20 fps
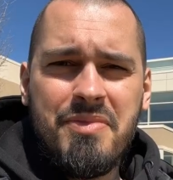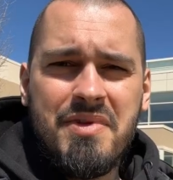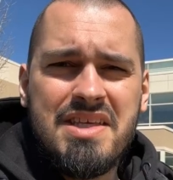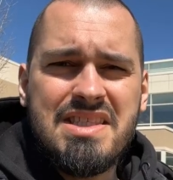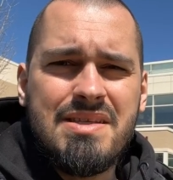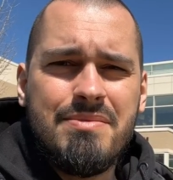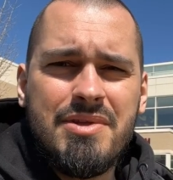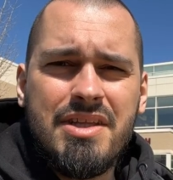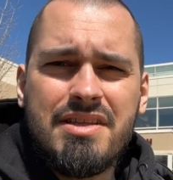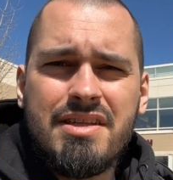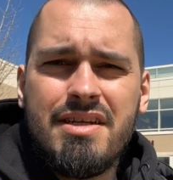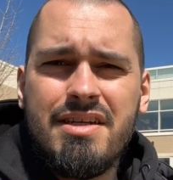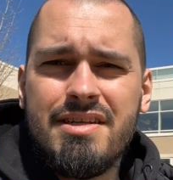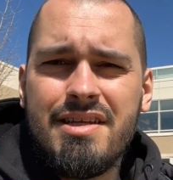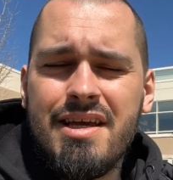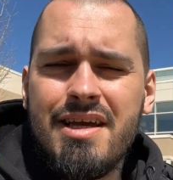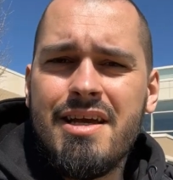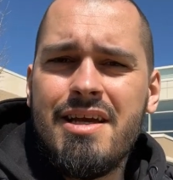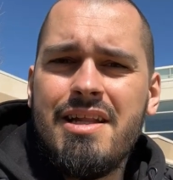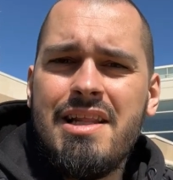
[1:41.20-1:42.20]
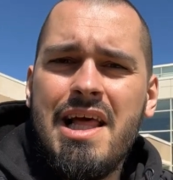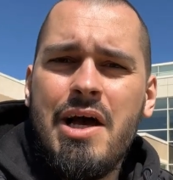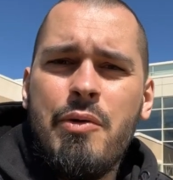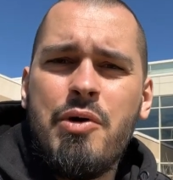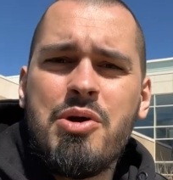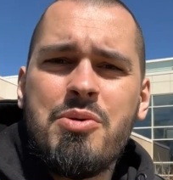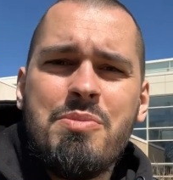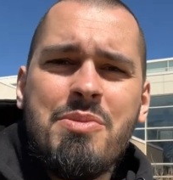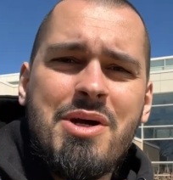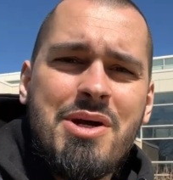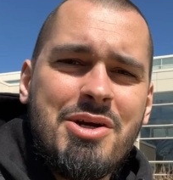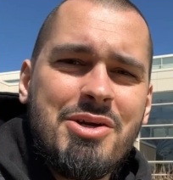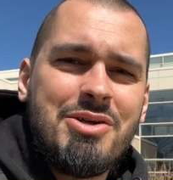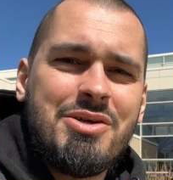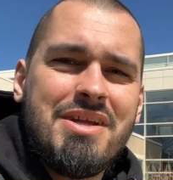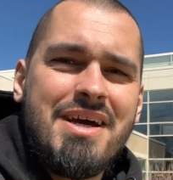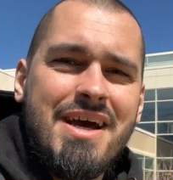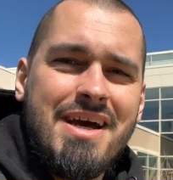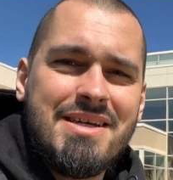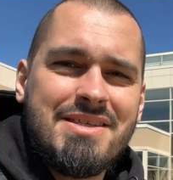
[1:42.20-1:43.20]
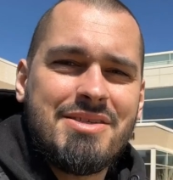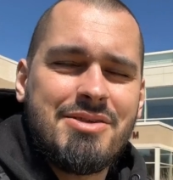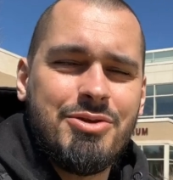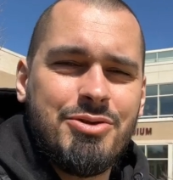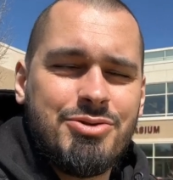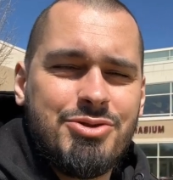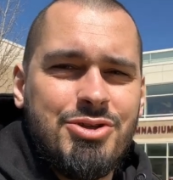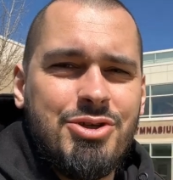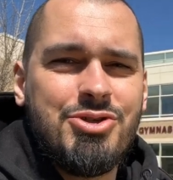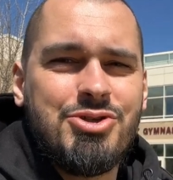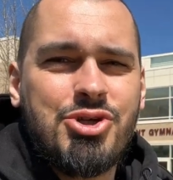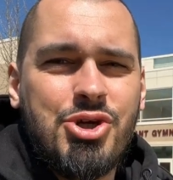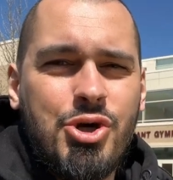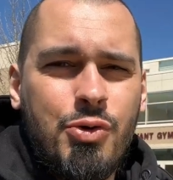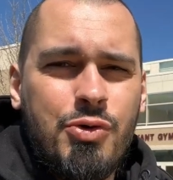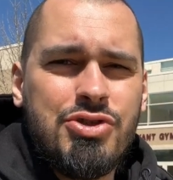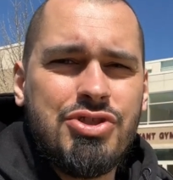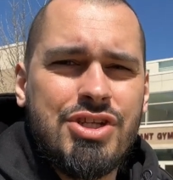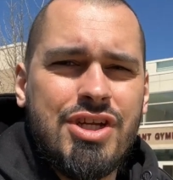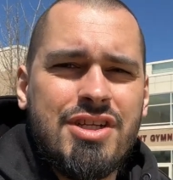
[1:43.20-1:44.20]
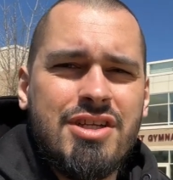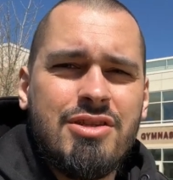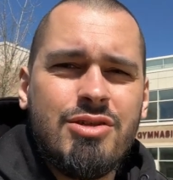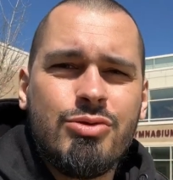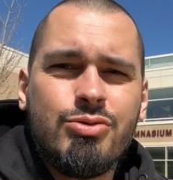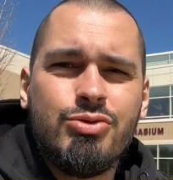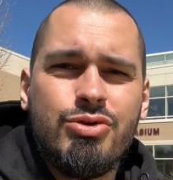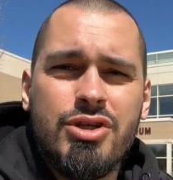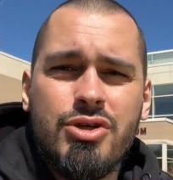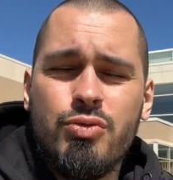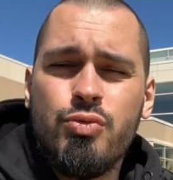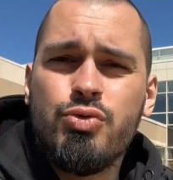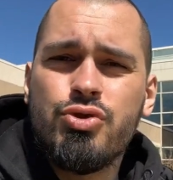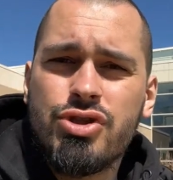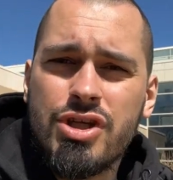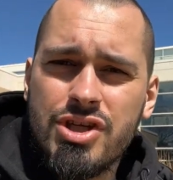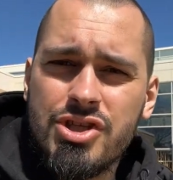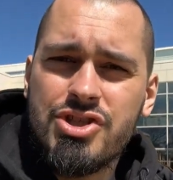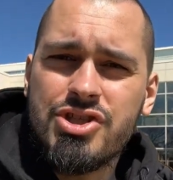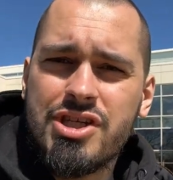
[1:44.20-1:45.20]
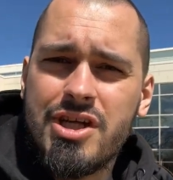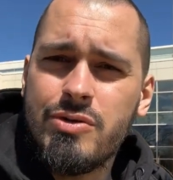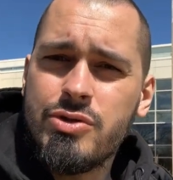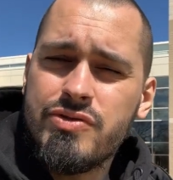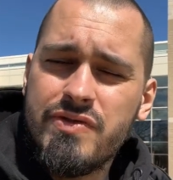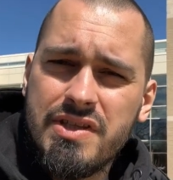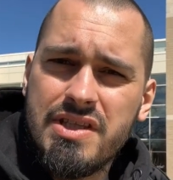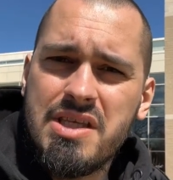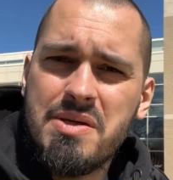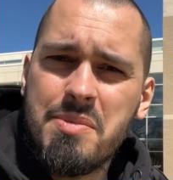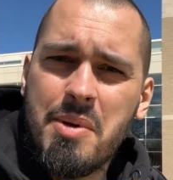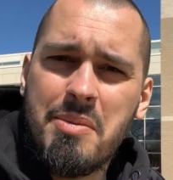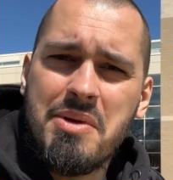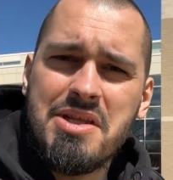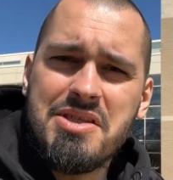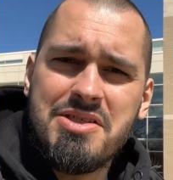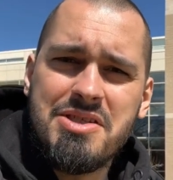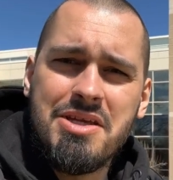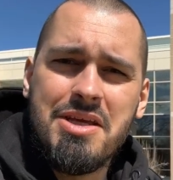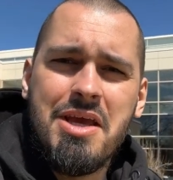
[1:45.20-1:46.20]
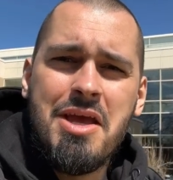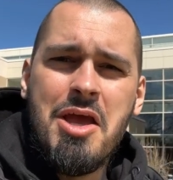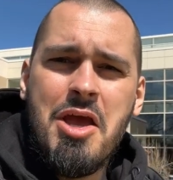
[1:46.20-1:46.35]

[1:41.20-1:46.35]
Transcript: Jestem na terenie Lower Marion High School, czyli szkoły średniej, do której uczęszczał świętej pamięci